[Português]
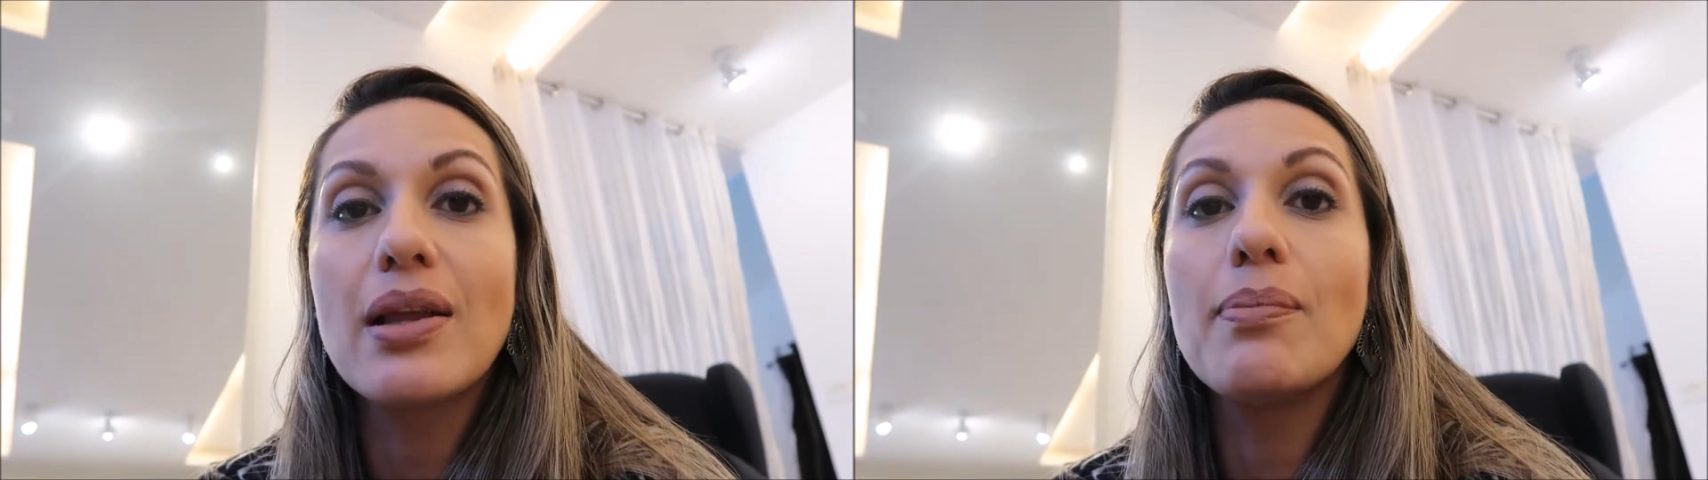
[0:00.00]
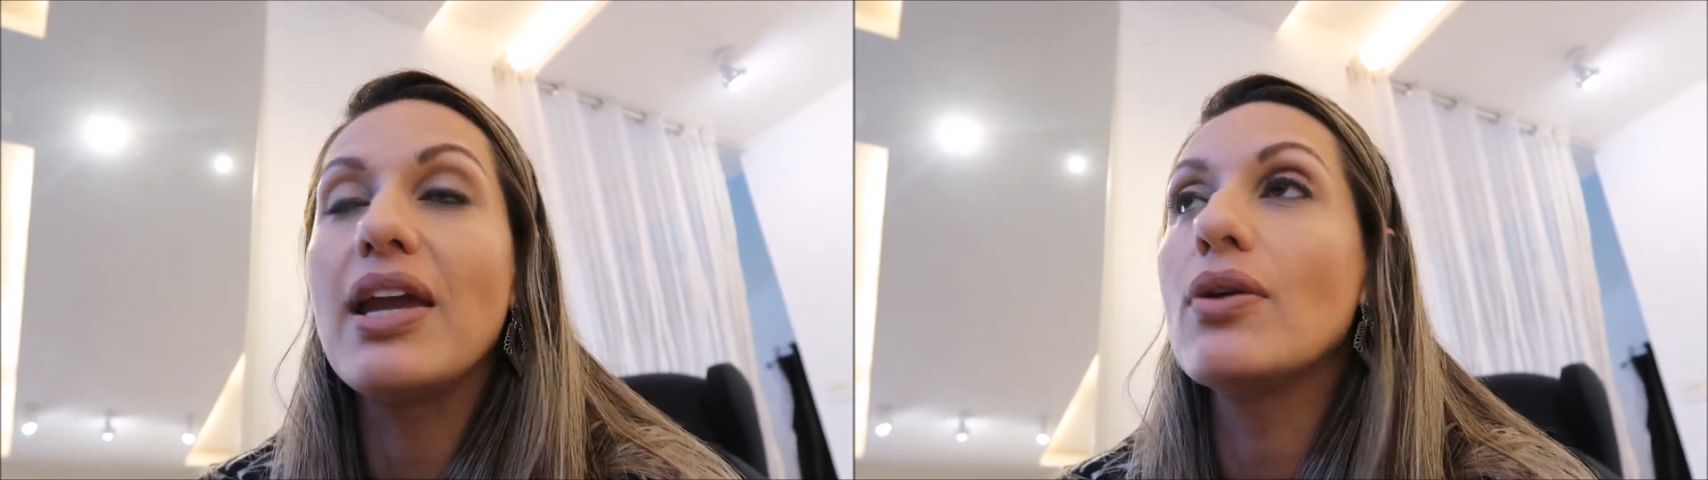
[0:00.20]

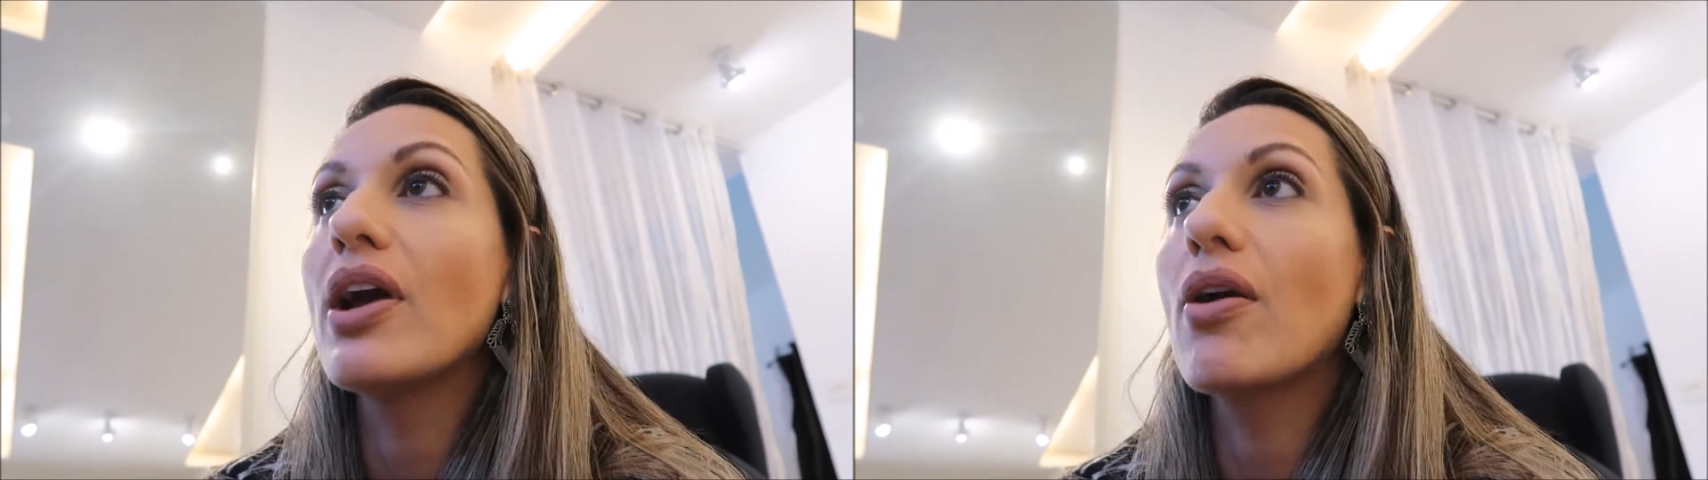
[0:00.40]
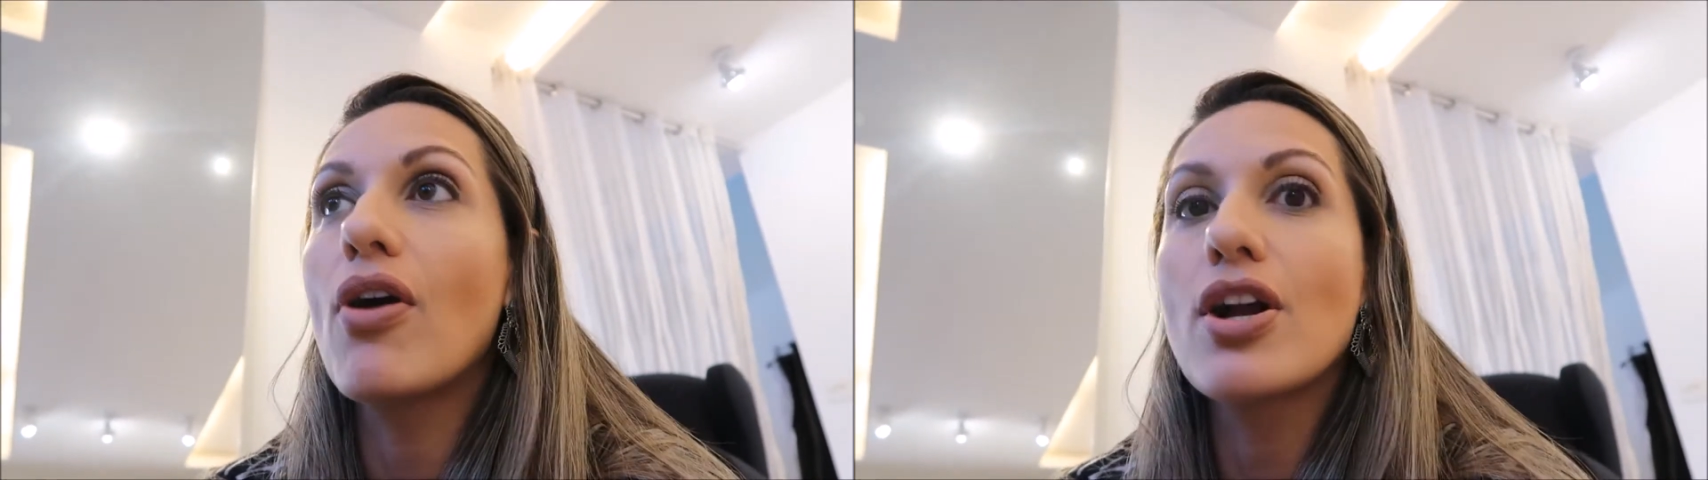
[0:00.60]
Também o
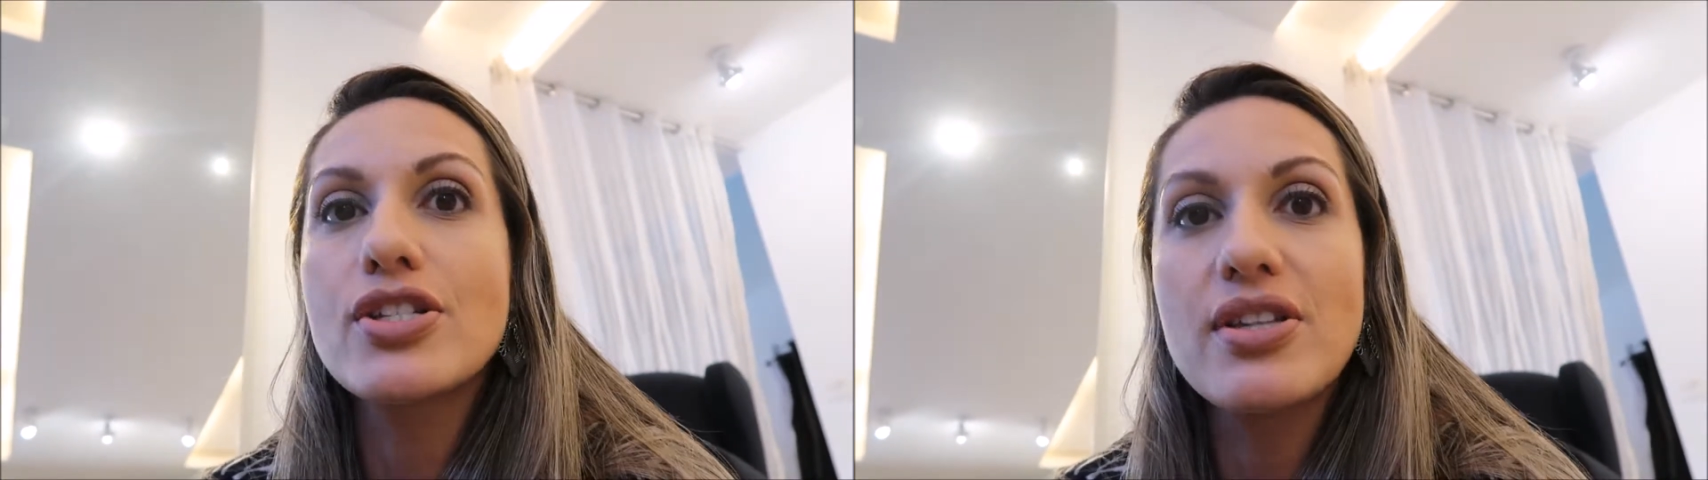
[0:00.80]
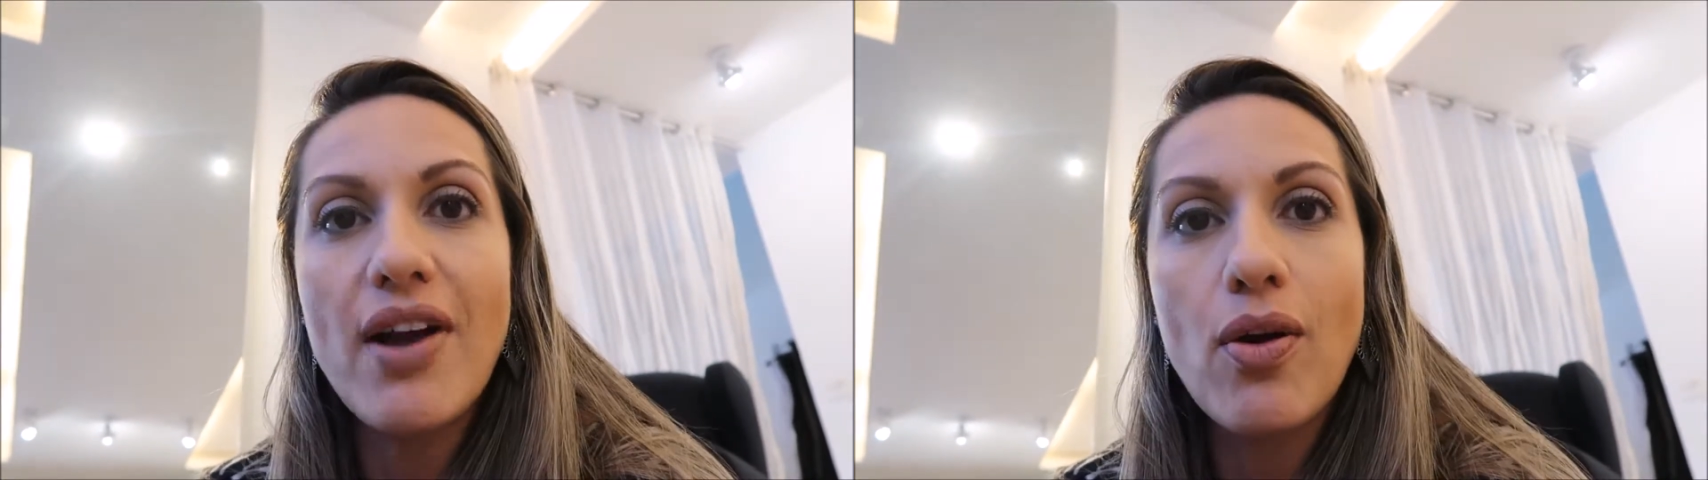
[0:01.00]

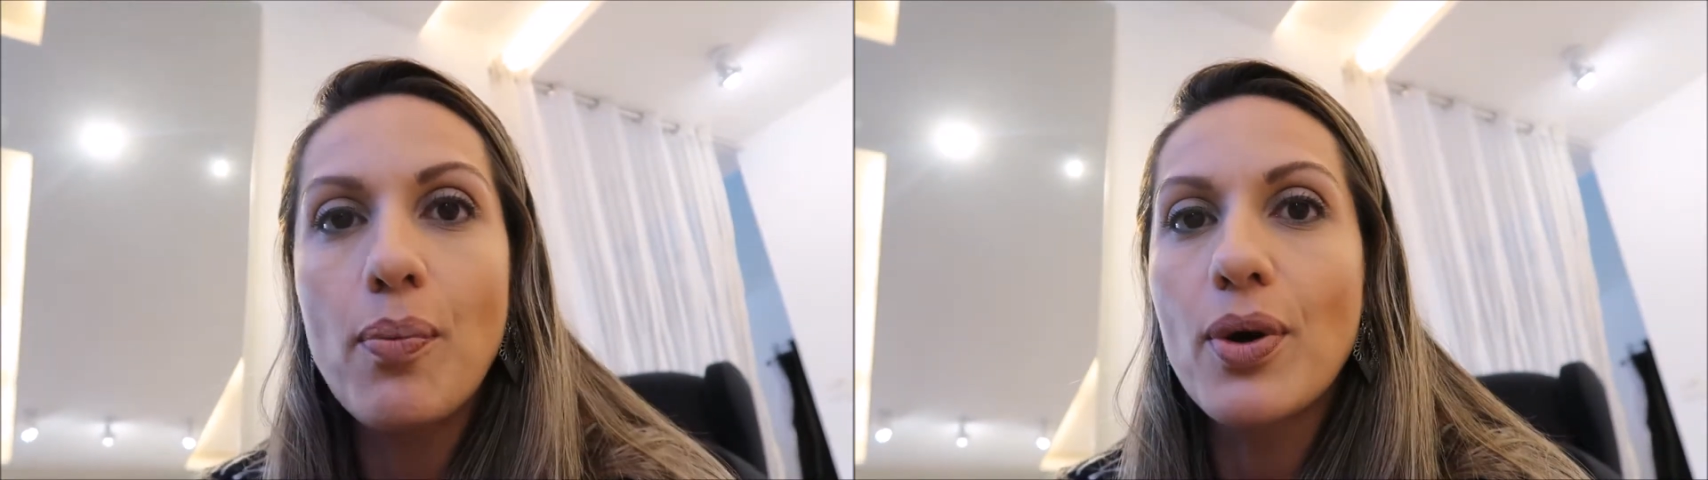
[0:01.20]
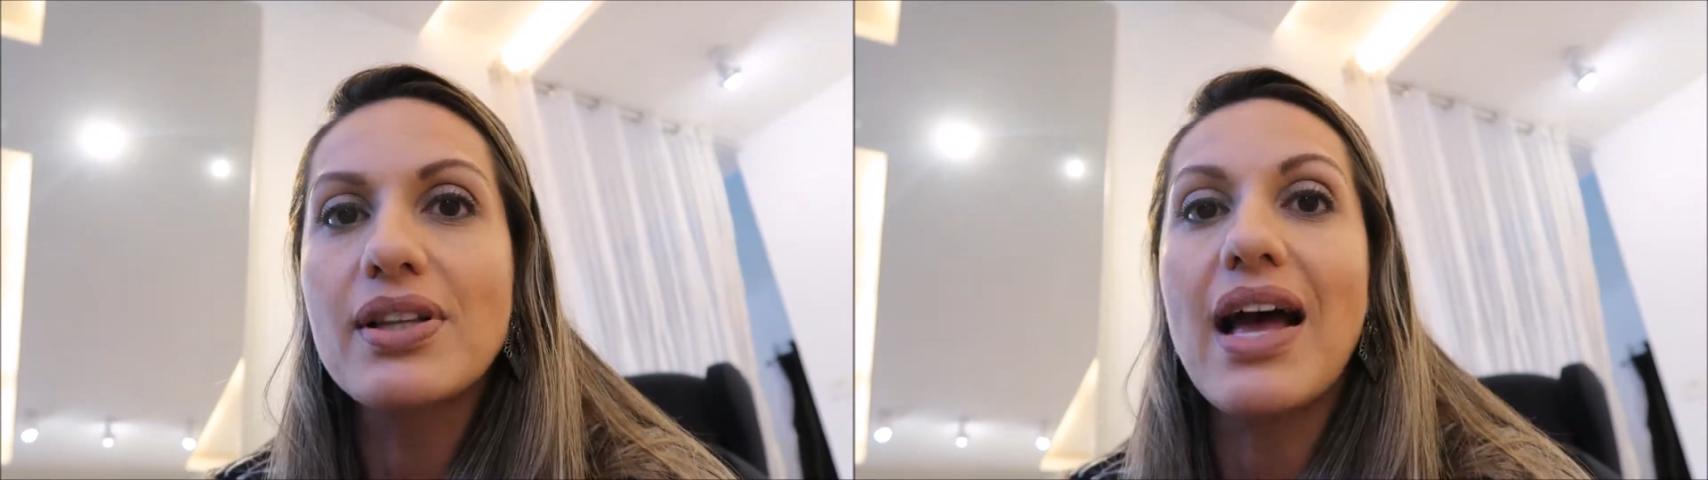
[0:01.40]
recorte se vai
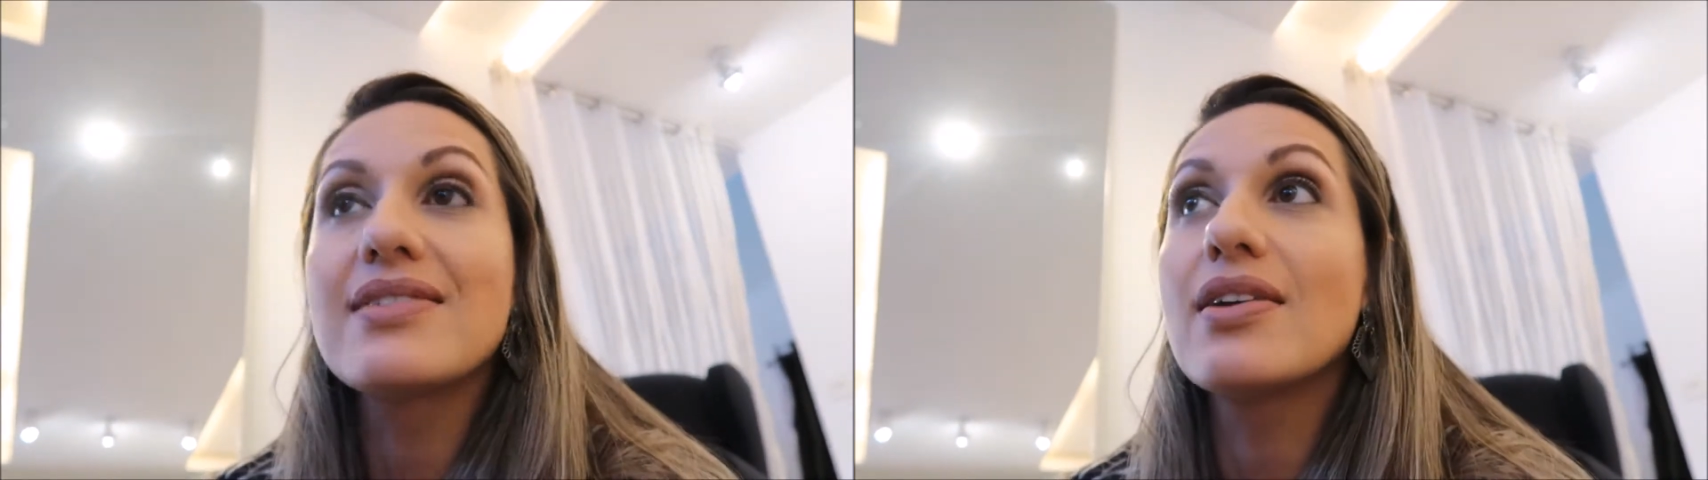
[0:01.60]
comportar,